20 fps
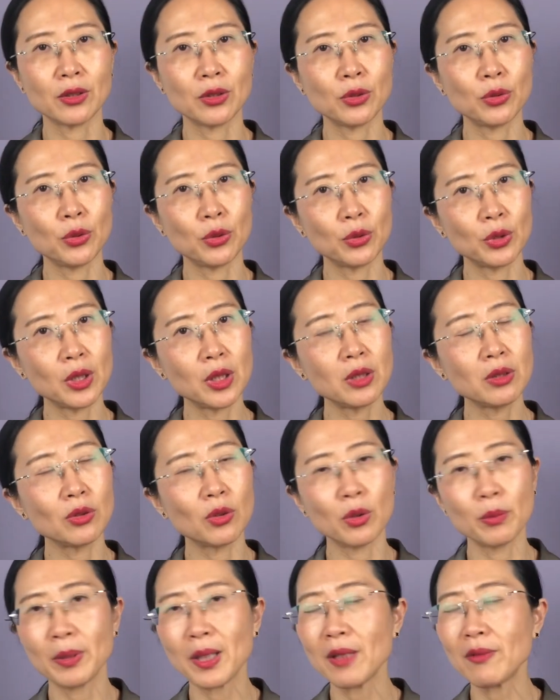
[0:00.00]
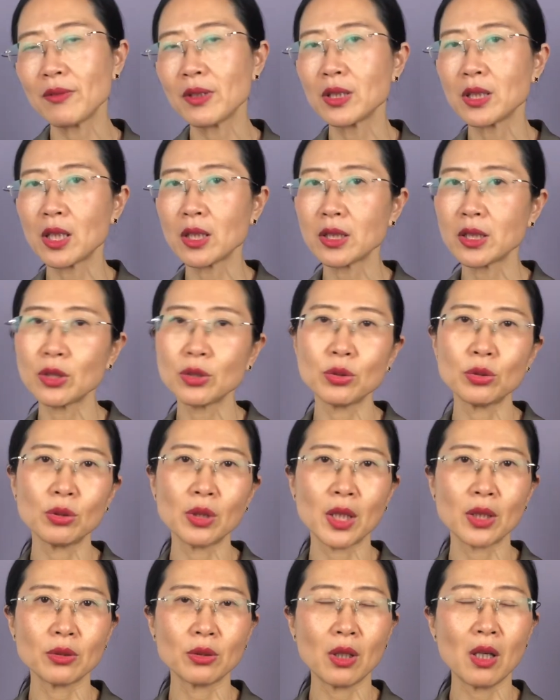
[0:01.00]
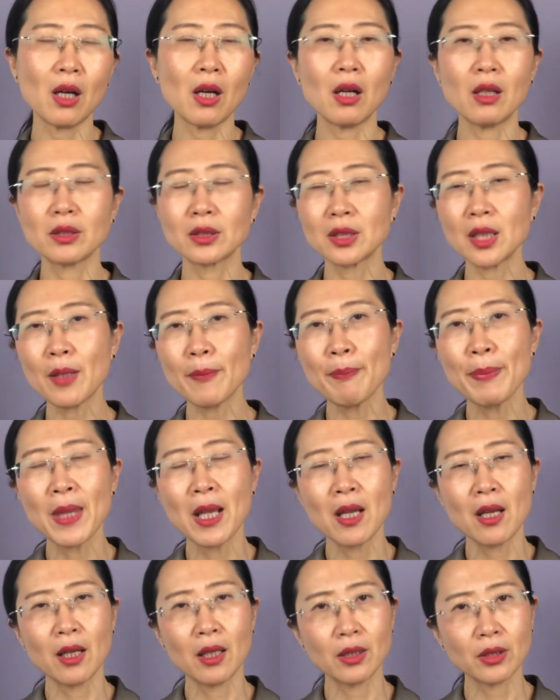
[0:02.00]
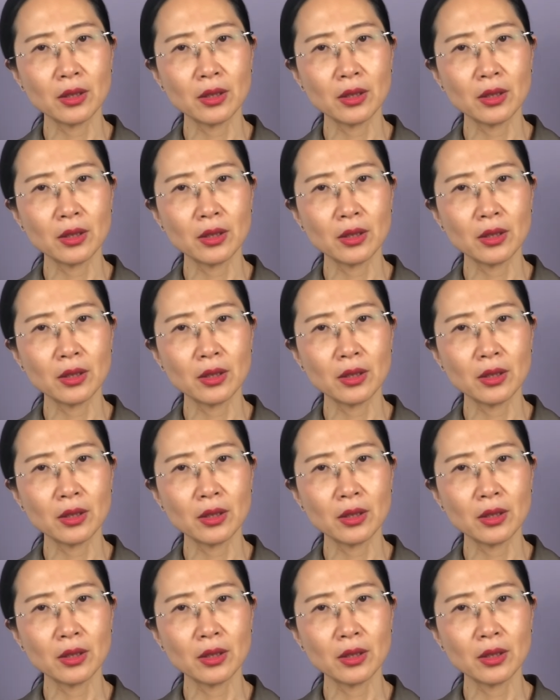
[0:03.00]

就有的有一篇文章新出来说，哦，好像呃，